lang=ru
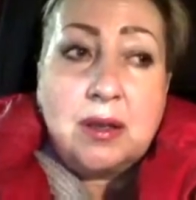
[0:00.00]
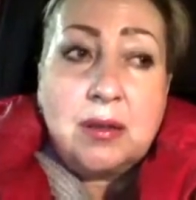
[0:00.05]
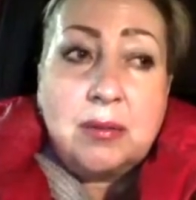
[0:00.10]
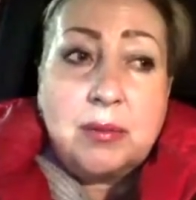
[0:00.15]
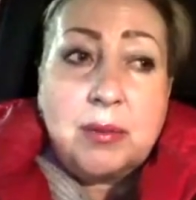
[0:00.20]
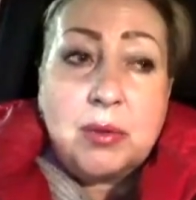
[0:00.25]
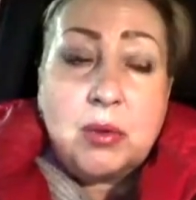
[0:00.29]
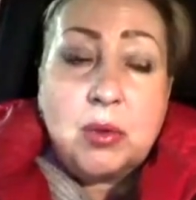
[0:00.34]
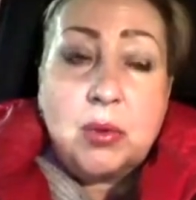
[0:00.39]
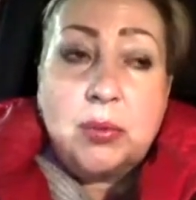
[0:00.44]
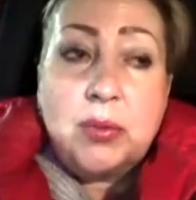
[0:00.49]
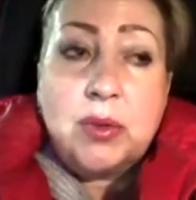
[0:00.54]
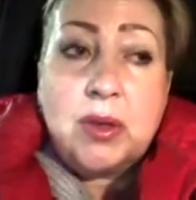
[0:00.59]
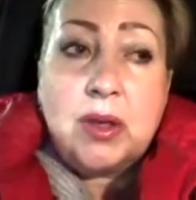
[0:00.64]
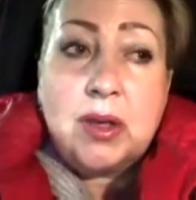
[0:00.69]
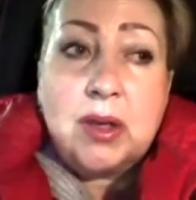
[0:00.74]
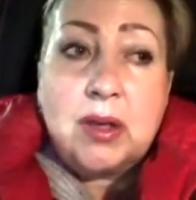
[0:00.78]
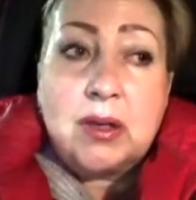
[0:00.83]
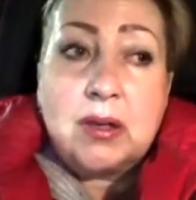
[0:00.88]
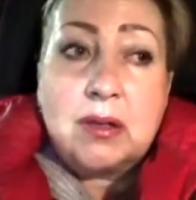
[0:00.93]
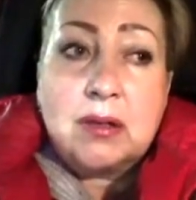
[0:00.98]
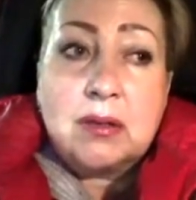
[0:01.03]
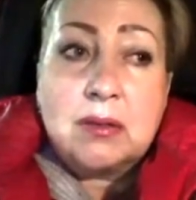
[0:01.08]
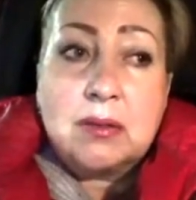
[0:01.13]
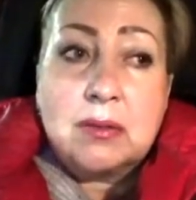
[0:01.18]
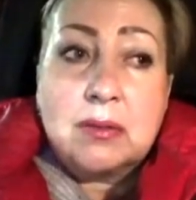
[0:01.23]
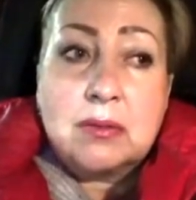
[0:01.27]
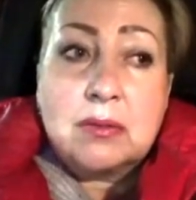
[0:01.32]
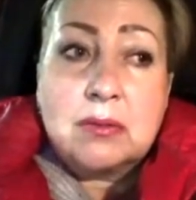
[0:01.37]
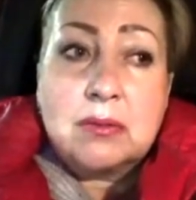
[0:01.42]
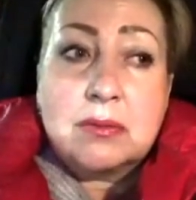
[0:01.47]
Потом я,
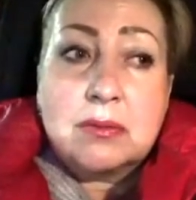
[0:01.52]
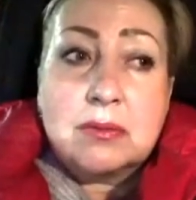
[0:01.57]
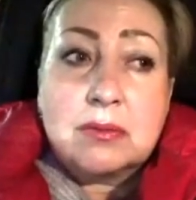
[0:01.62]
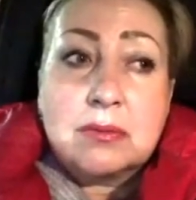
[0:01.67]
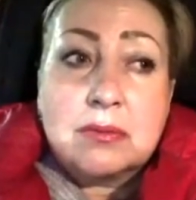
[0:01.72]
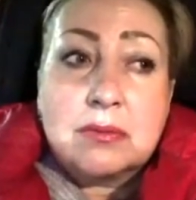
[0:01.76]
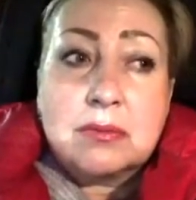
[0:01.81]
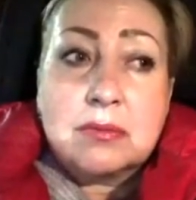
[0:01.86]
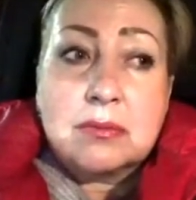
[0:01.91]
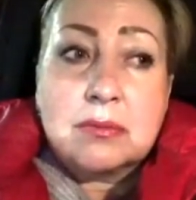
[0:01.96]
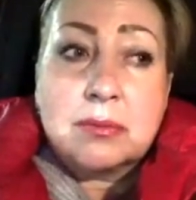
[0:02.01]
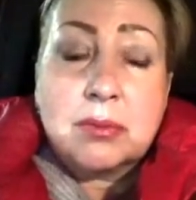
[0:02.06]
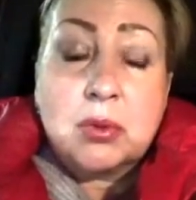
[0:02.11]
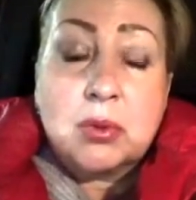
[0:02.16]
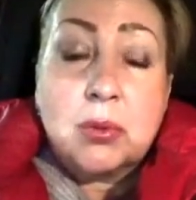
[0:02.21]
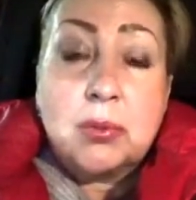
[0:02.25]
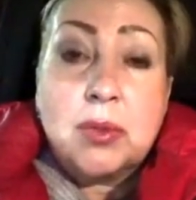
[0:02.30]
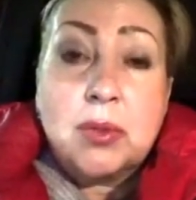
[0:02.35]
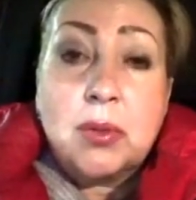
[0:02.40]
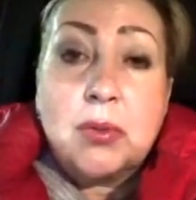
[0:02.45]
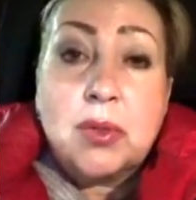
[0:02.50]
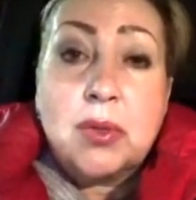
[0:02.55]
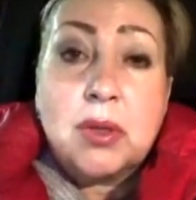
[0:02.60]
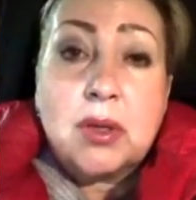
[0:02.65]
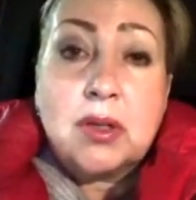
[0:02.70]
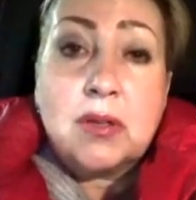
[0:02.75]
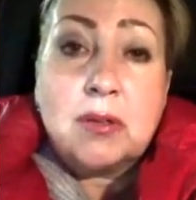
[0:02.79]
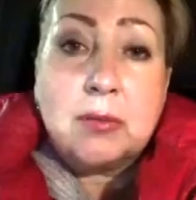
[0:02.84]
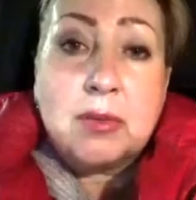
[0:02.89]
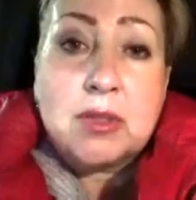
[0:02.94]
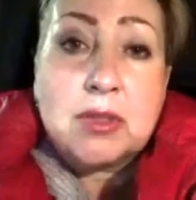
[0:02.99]
потом я
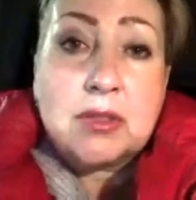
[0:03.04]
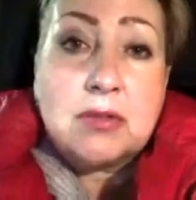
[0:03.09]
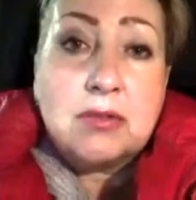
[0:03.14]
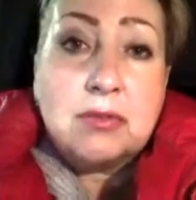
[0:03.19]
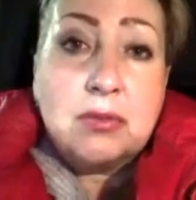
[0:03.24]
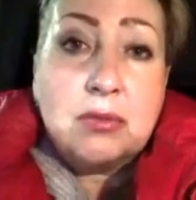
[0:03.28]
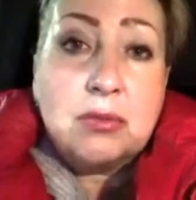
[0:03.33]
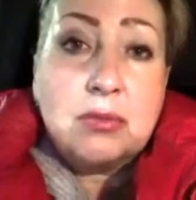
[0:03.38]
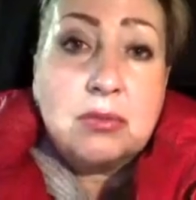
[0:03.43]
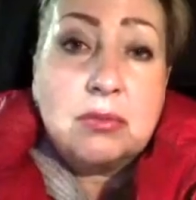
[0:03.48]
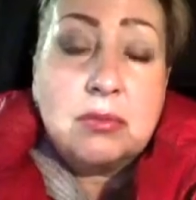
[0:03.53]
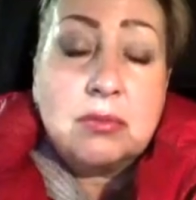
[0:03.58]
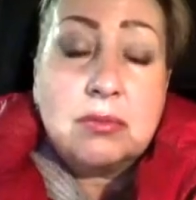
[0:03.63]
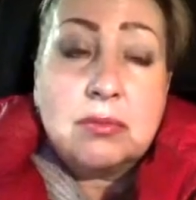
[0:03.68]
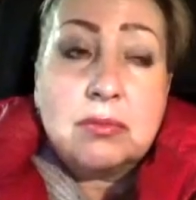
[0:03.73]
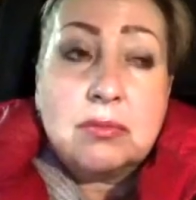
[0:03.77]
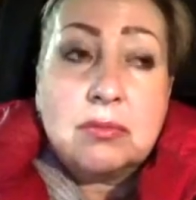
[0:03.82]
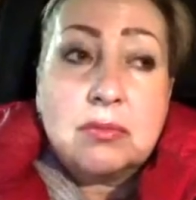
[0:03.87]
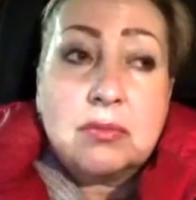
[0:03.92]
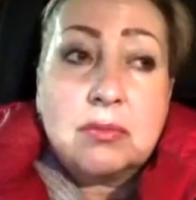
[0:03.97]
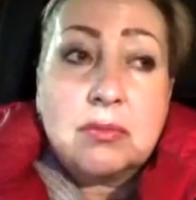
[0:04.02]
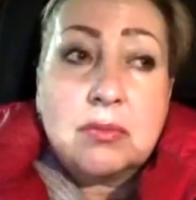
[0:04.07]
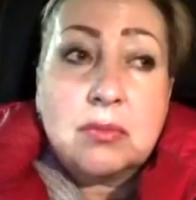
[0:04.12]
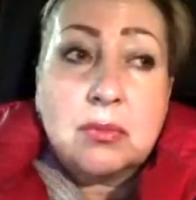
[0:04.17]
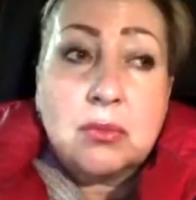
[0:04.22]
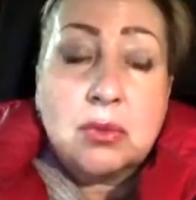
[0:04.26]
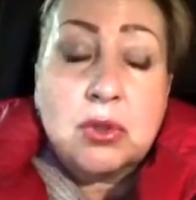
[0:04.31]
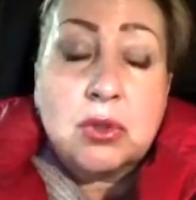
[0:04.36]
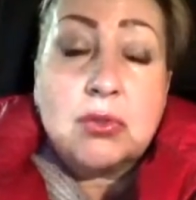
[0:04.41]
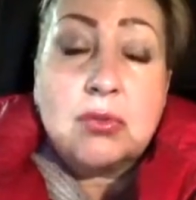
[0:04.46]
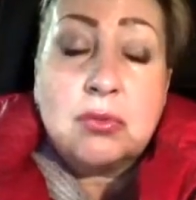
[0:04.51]
уехала в Москву.
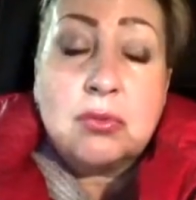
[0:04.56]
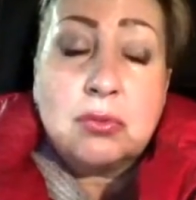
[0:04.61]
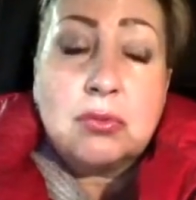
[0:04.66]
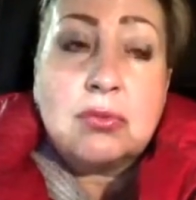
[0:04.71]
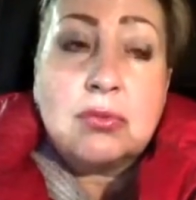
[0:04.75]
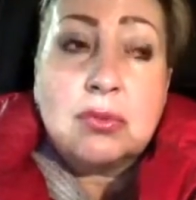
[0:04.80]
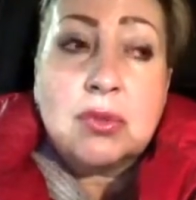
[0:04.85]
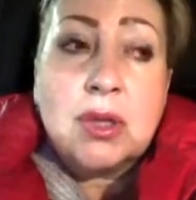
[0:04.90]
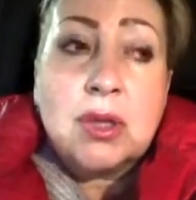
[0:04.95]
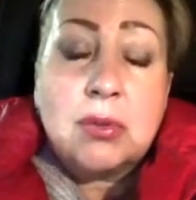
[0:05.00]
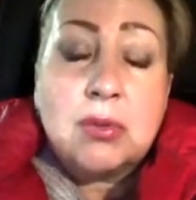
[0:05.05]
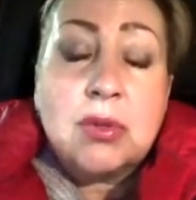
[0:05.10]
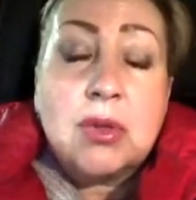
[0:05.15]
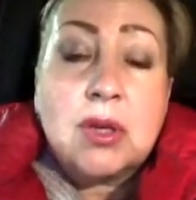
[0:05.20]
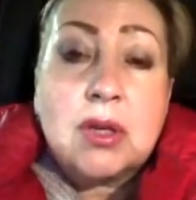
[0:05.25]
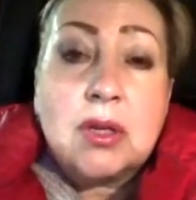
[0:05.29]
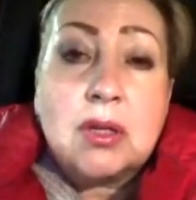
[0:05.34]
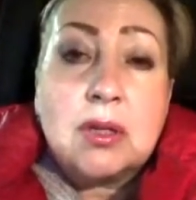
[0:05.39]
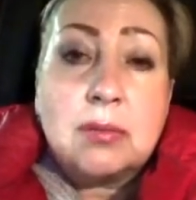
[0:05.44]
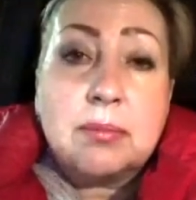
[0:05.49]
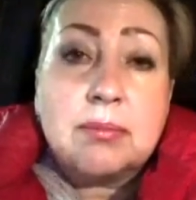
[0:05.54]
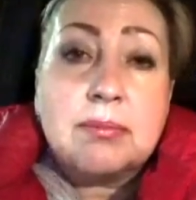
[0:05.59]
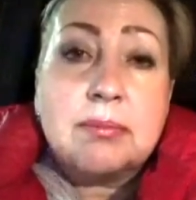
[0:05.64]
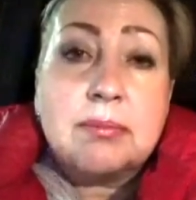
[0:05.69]
Он, ну, я уехала